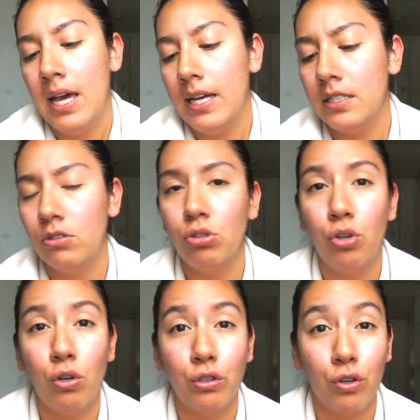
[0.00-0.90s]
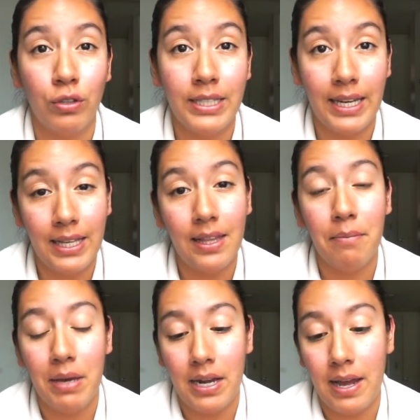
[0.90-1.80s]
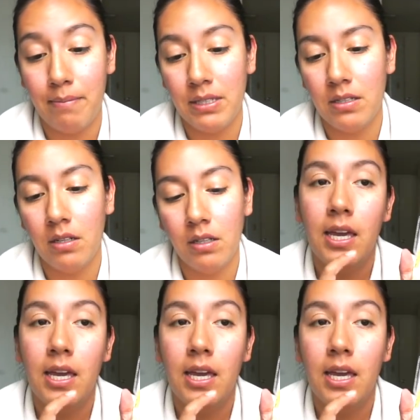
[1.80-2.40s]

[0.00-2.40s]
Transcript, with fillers: estos yo los conseguí también en Amazon